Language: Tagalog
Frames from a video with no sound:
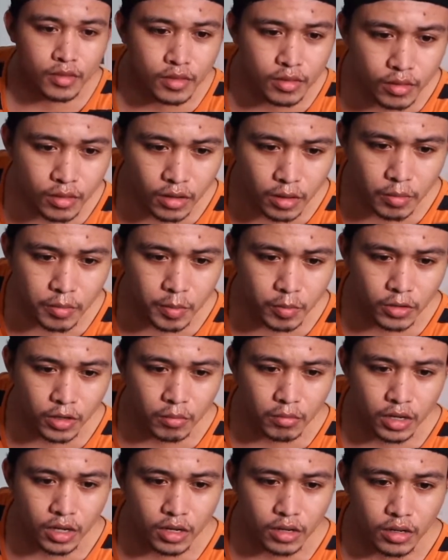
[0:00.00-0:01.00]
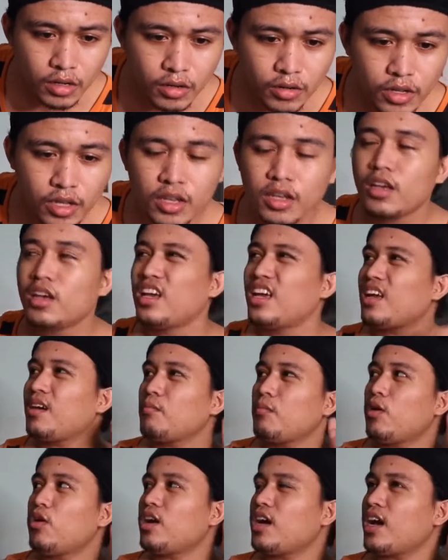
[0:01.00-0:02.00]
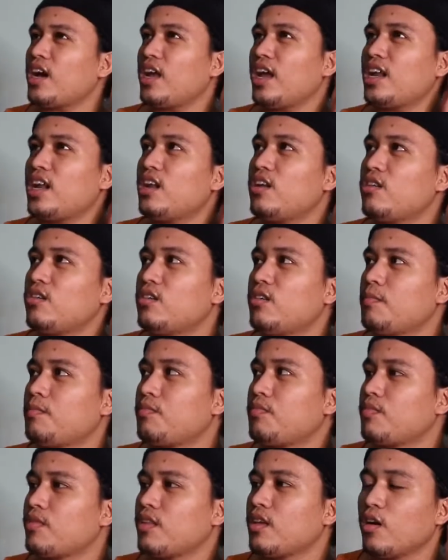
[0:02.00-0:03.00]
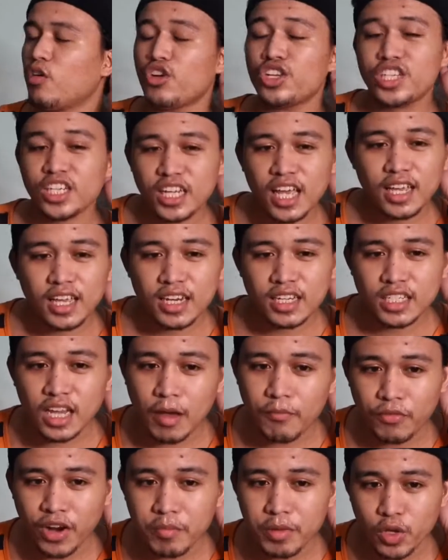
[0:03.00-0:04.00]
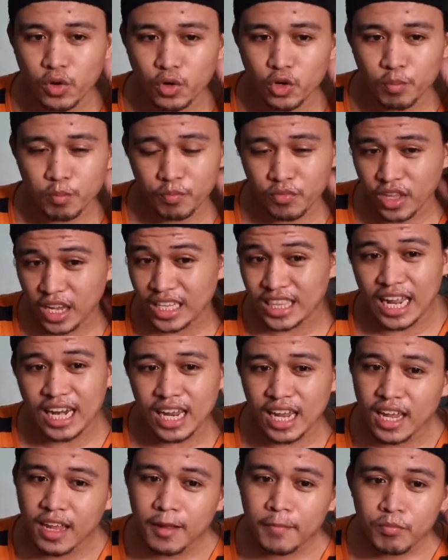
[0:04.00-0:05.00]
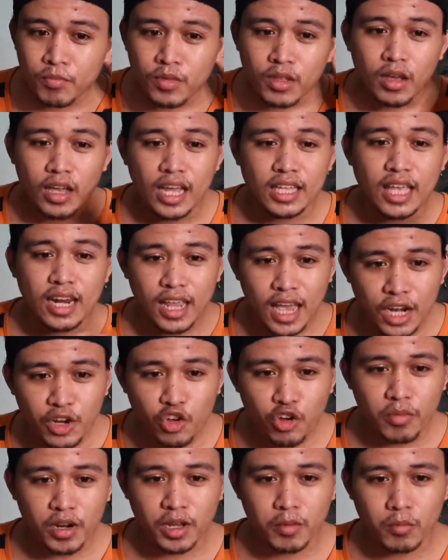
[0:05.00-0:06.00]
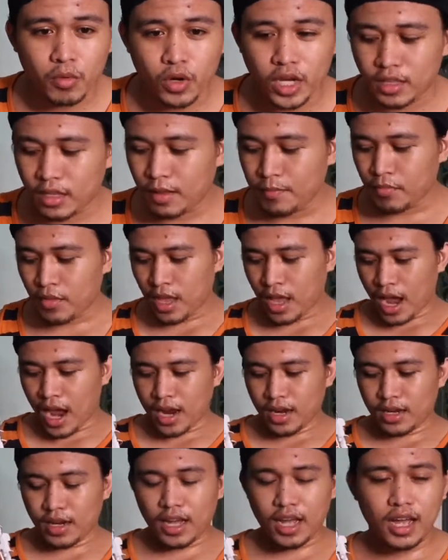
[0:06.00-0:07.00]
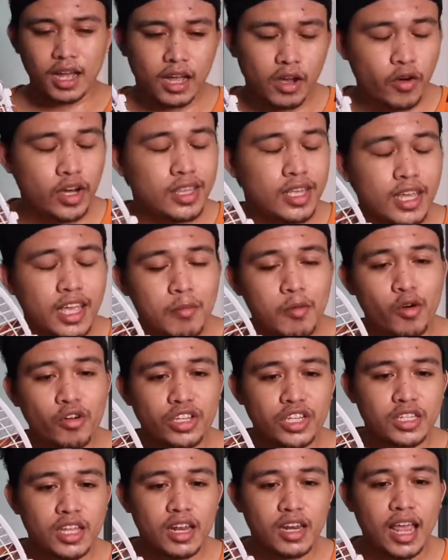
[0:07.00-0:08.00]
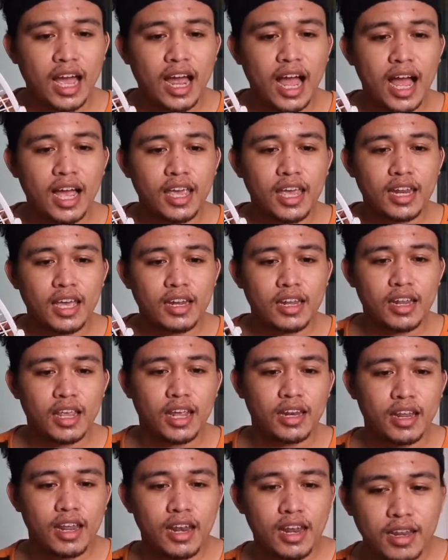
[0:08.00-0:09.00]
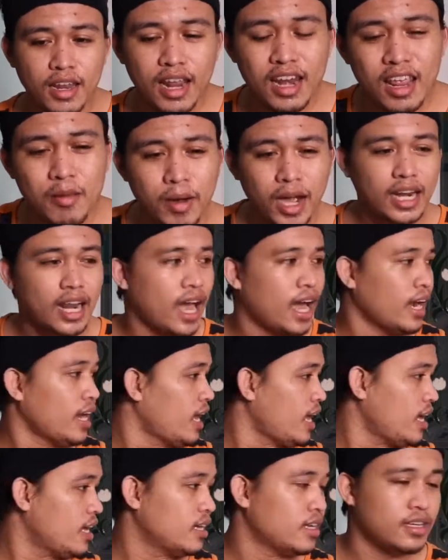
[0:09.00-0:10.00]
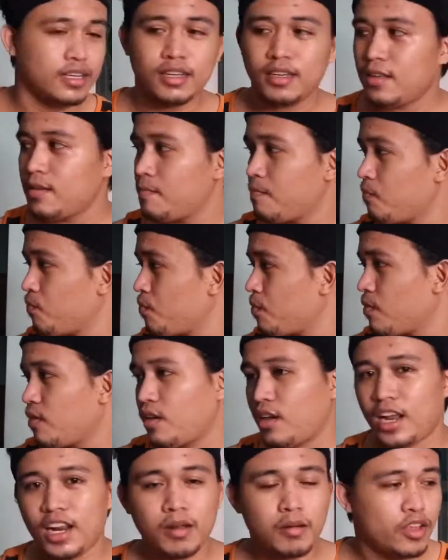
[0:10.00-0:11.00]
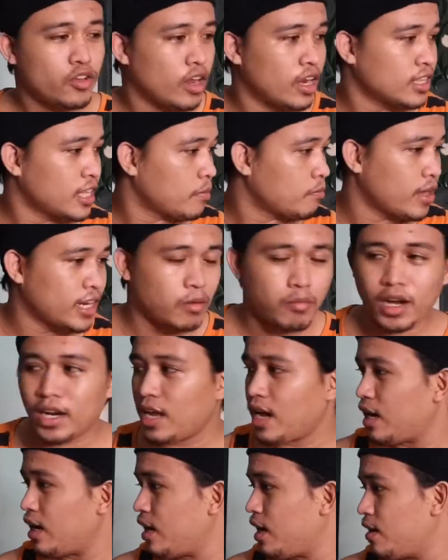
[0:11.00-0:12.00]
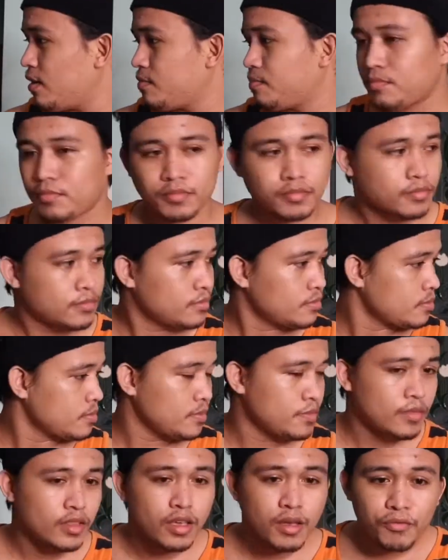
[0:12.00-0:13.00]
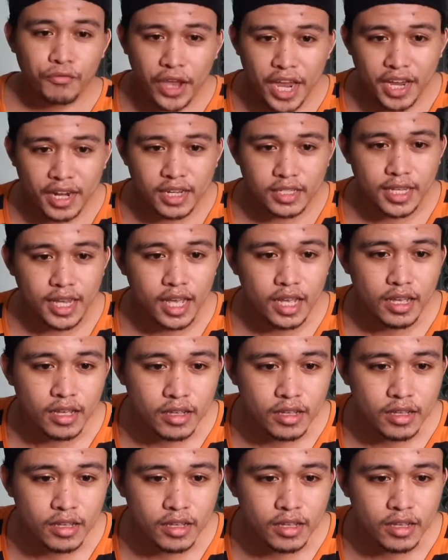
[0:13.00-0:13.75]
Gabi, pagkamahala na. oi in, mo, ingani no. Original gini siya from Europe, Italy. Italiano ang nagbuhat. Ang naka nakakuha ni nga original, ang hangin ani niya, dili, dili magkanaala. Karang yung electric fan yung magkana ana. Fake na siya.